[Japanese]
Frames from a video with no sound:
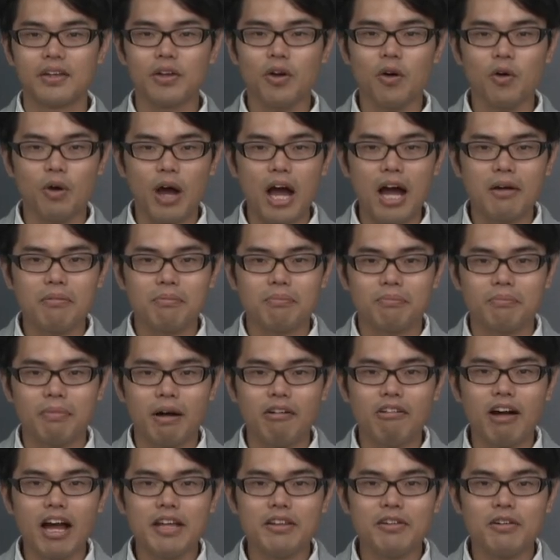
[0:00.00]
今日は
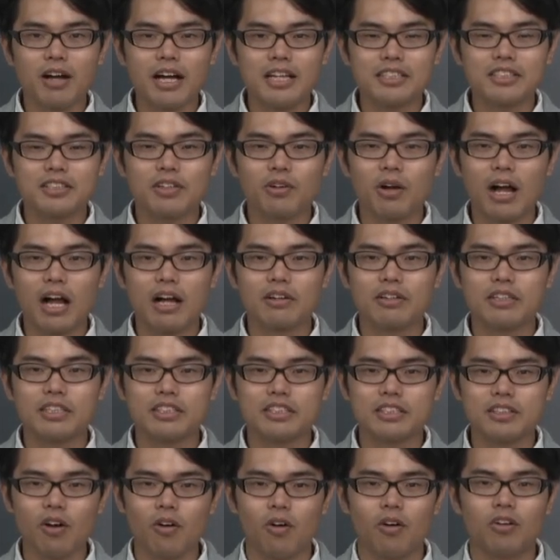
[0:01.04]
場合の数と確
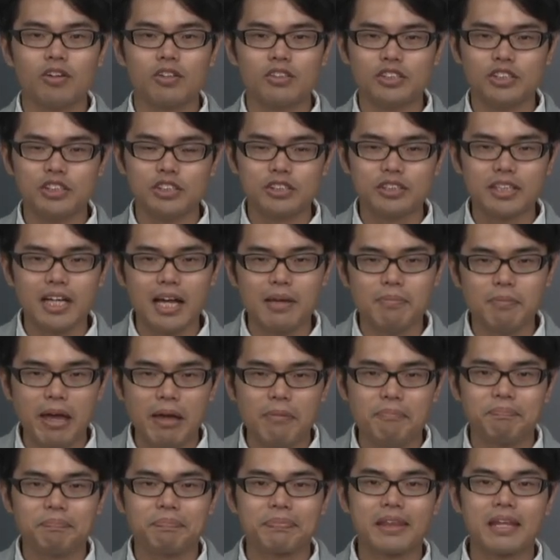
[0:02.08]
率の10回
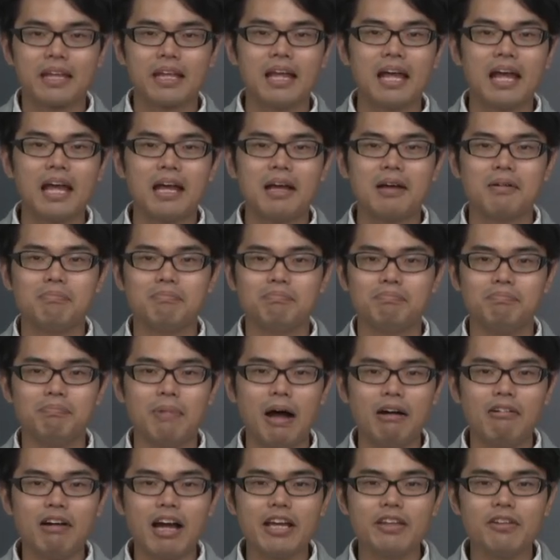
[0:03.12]
目
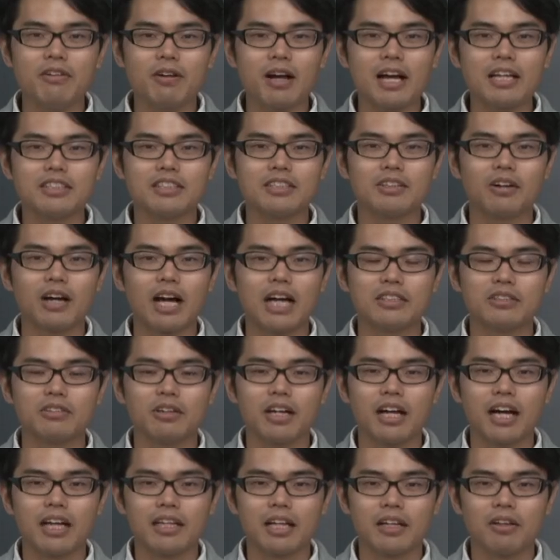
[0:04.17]
場合の数の数
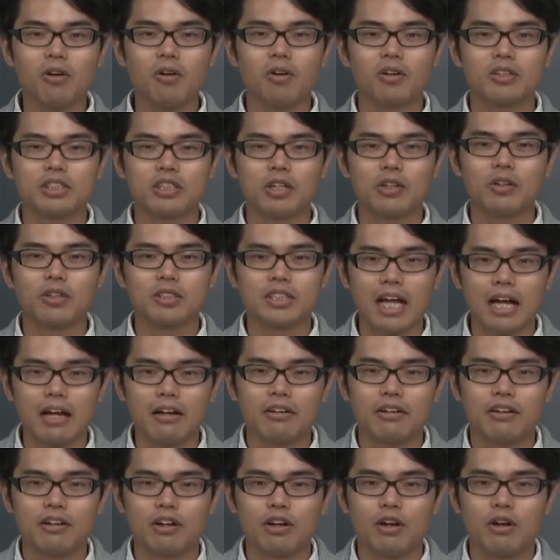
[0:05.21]
え方のその3
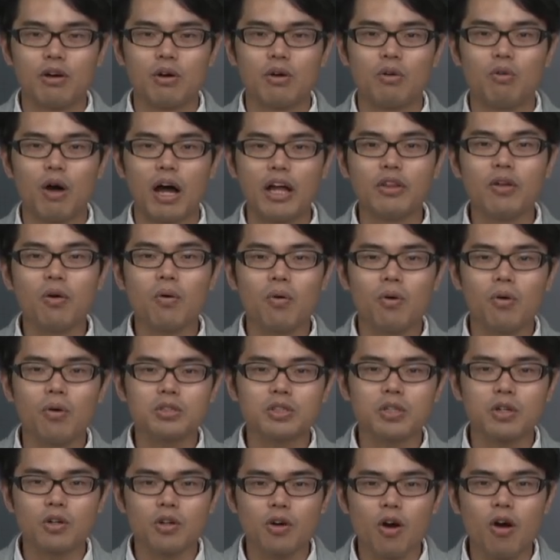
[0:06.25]
和の法
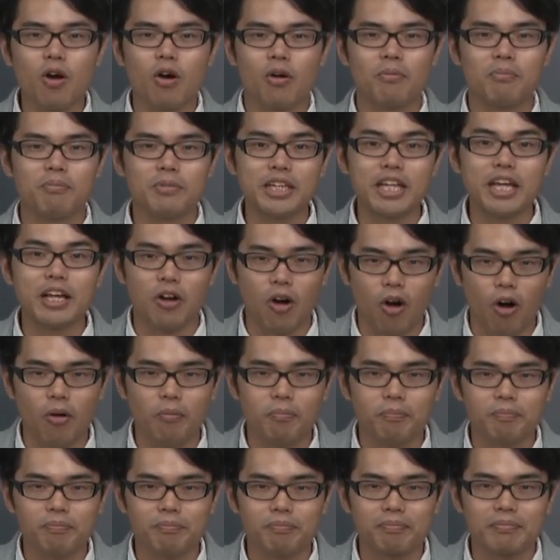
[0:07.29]
則を見ていこ
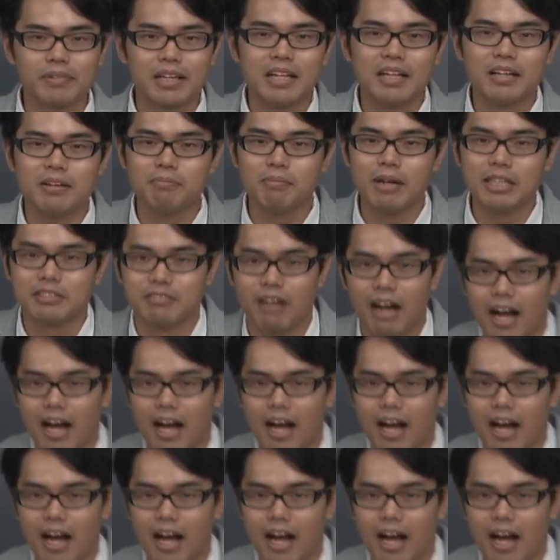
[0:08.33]
うまず